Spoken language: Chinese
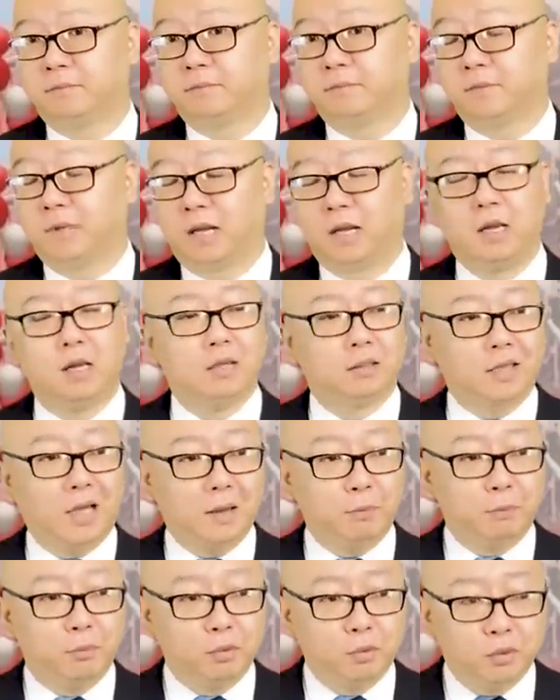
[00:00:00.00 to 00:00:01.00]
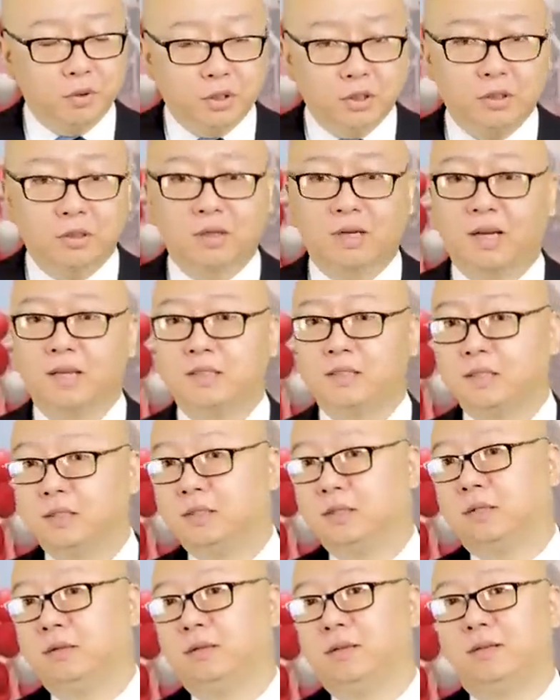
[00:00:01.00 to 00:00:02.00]
那它不应该
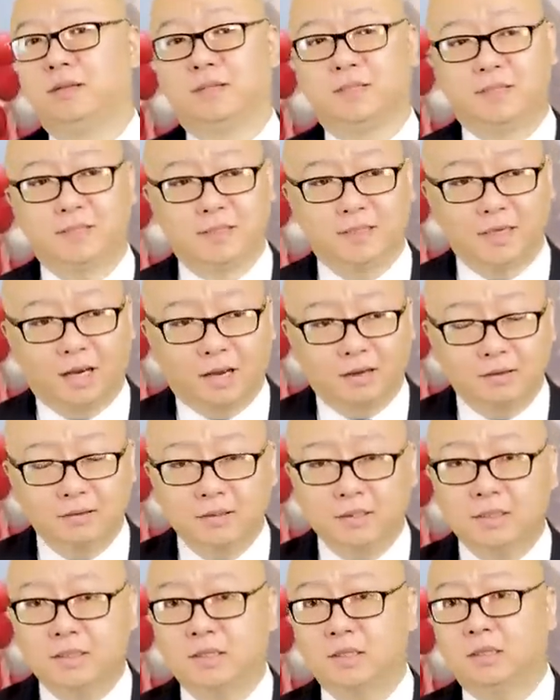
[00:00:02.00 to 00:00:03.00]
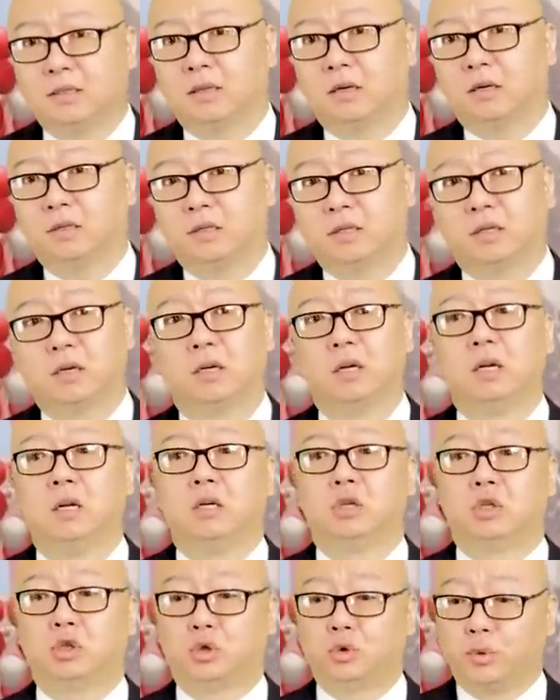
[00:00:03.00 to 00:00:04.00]
进行一个详细的一个
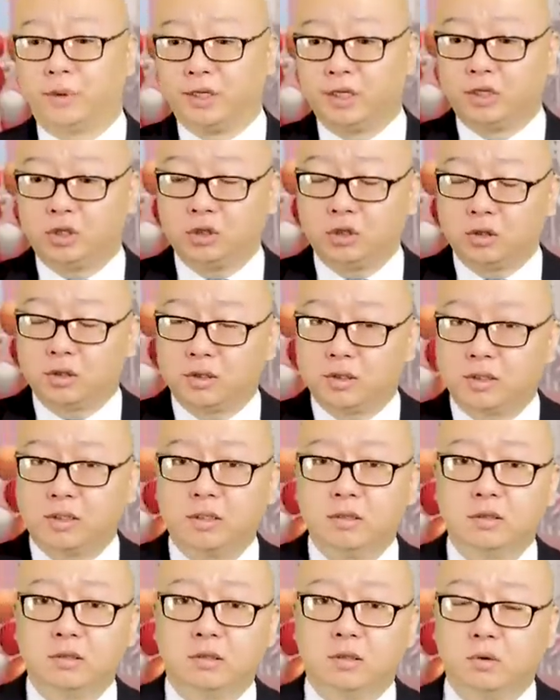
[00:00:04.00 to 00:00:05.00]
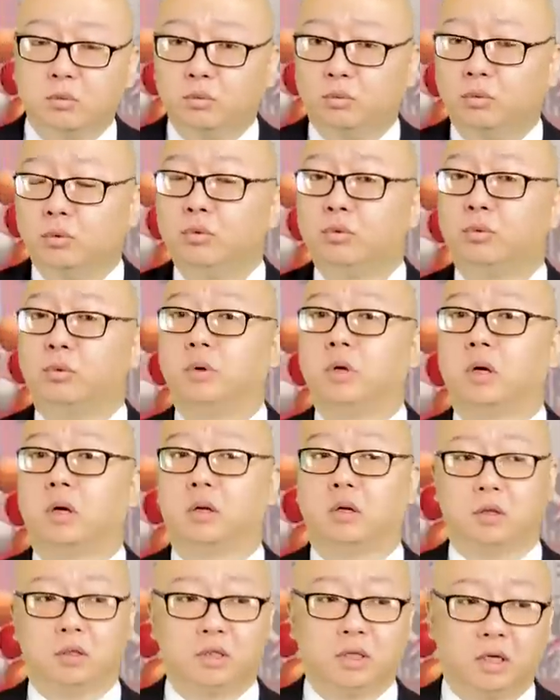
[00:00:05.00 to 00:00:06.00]
水质清则无鱼
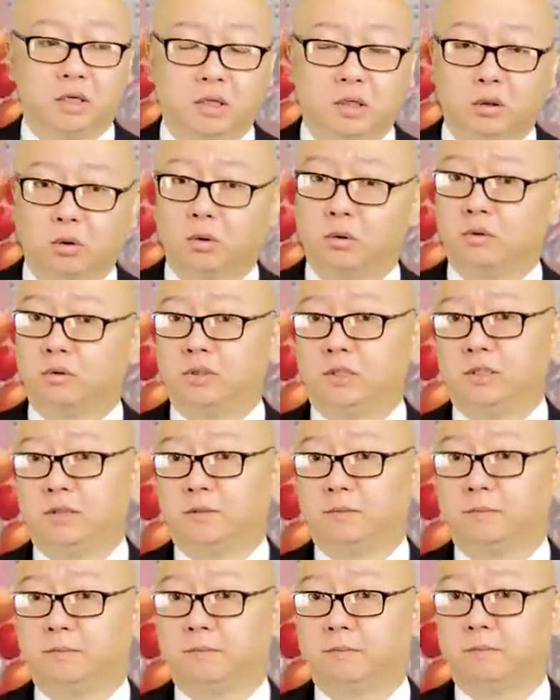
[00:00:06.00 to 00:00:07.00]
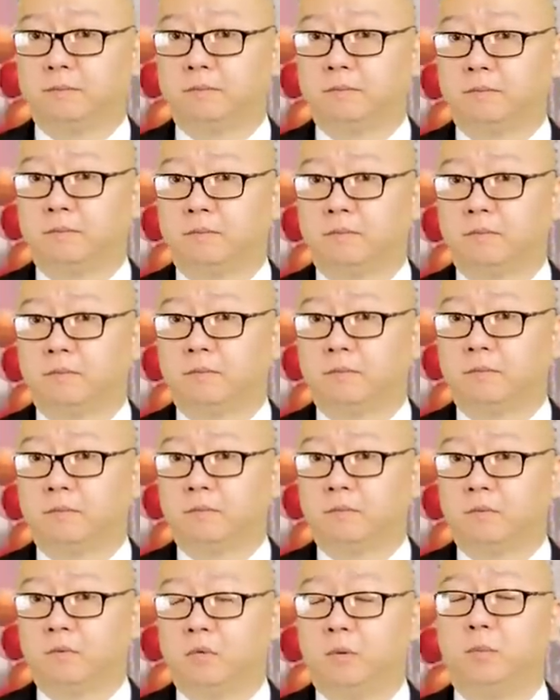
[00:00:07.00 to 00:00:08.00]
的这样一个统计。
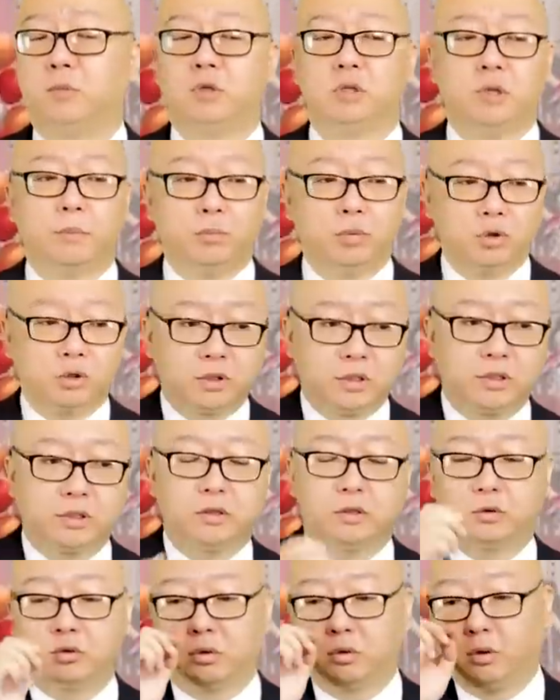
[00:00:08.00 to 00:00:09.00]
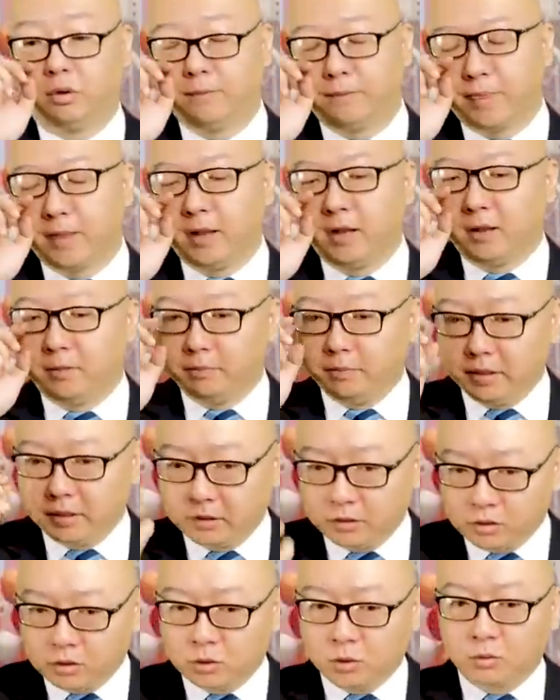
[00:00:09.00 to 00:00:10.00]
我们之前不止一次说过，
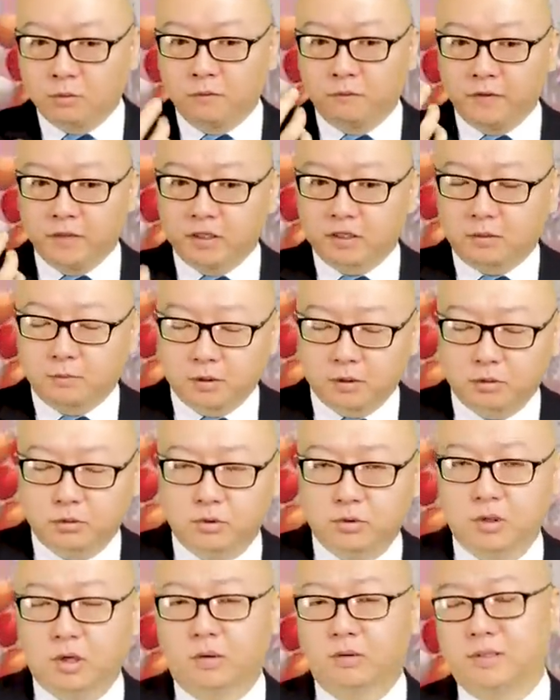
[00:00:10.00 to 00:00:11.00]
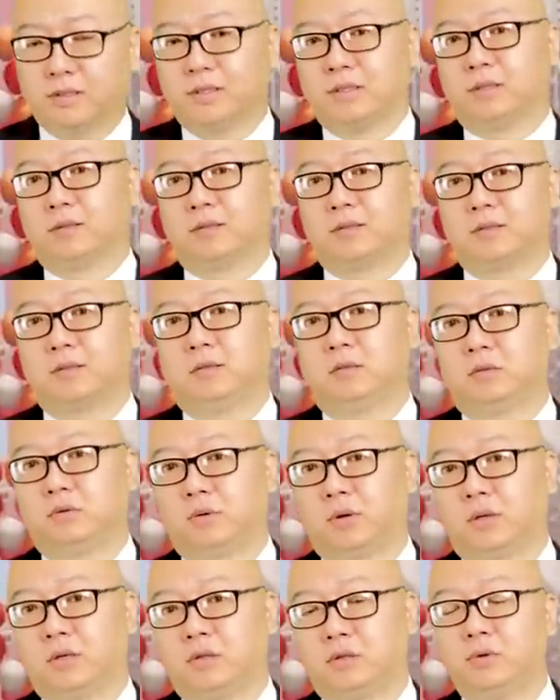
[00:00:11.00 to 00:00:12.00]
民众为什么需要隐私
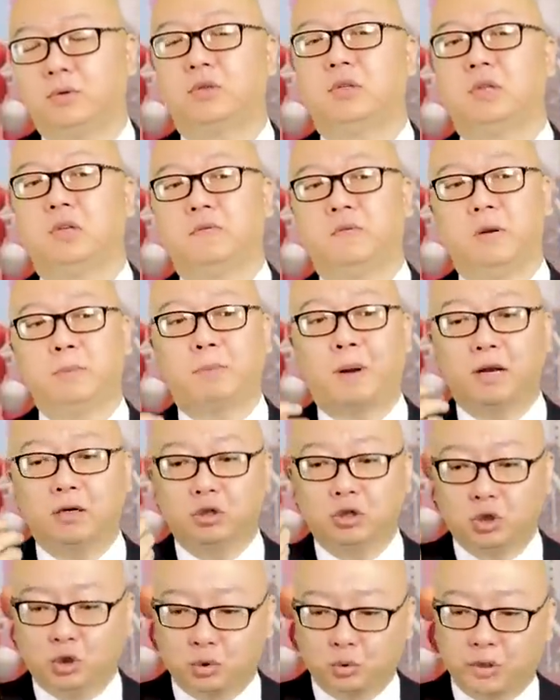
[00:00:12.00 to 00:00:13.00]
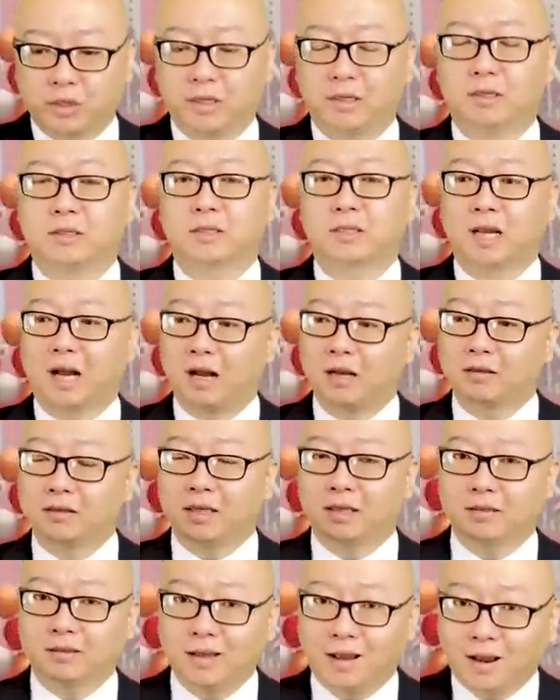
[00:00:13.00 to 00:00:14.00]
权？就是因为把水藏
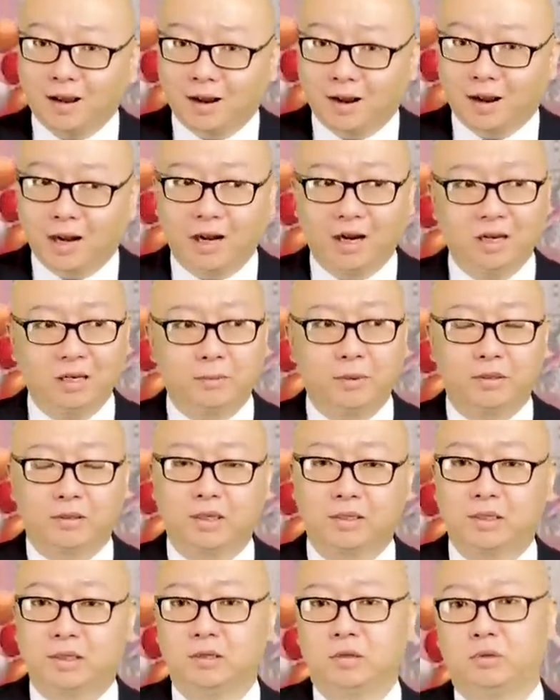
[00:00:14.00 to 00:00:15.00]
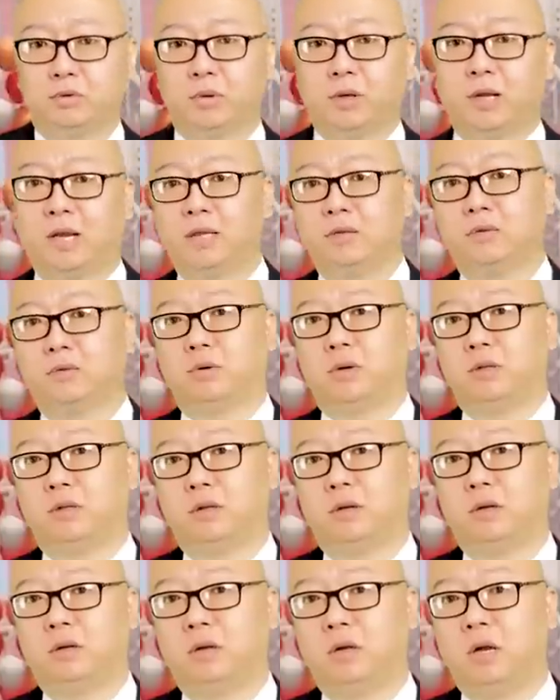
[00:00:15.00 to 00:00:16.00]
在大海里面，它才是最安全
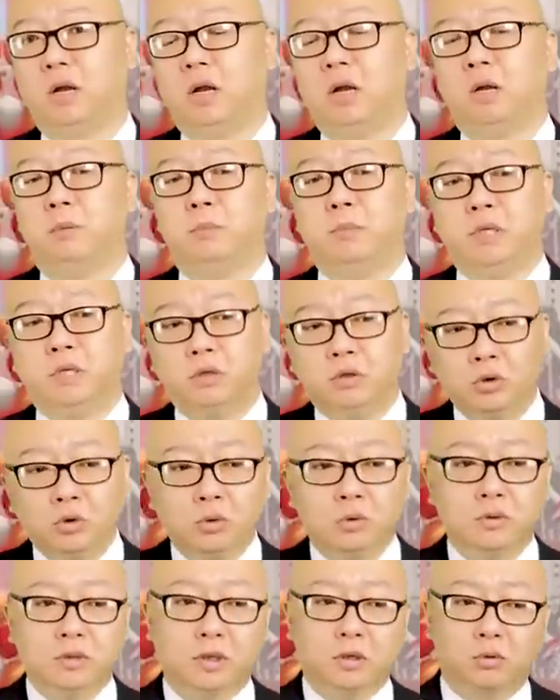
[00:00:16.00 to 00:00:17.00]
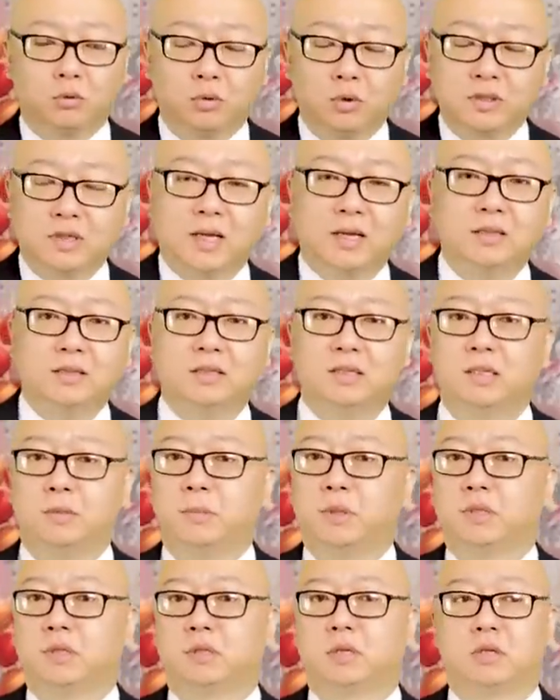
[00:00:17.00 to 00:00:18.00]
的。民众在国家机器
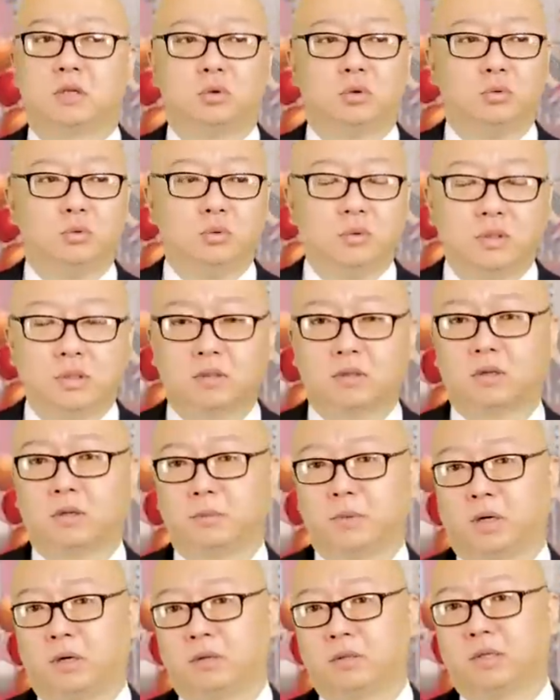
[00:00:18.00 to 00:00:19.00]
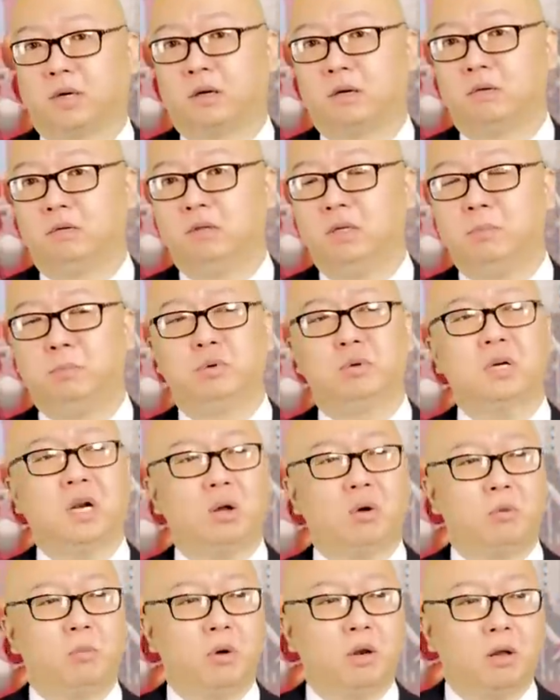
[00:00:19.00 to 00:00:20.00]
面前，它是如此的渺小。你不
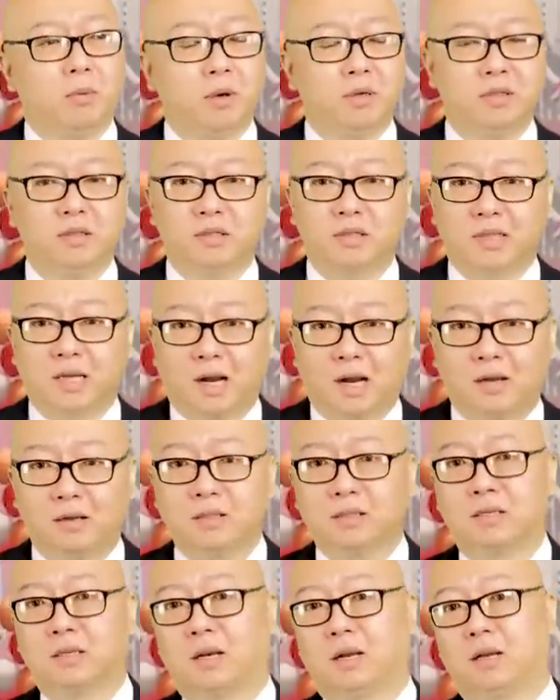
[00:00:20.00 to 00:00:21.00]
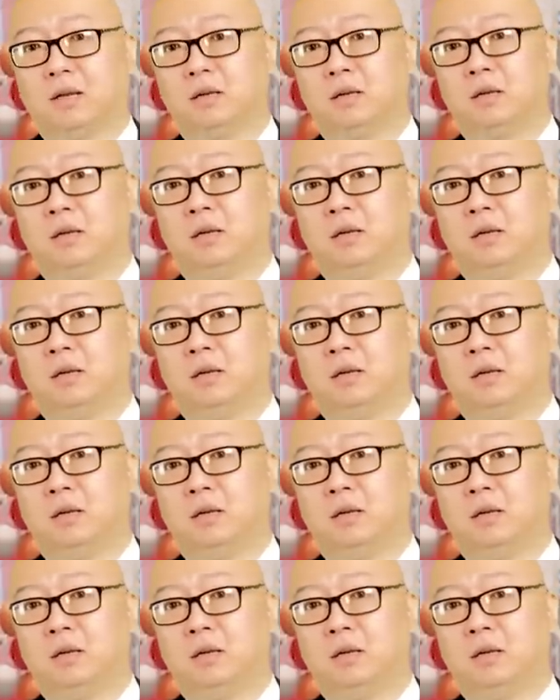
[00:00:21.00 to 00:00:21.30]
让我们老百姓藏起来？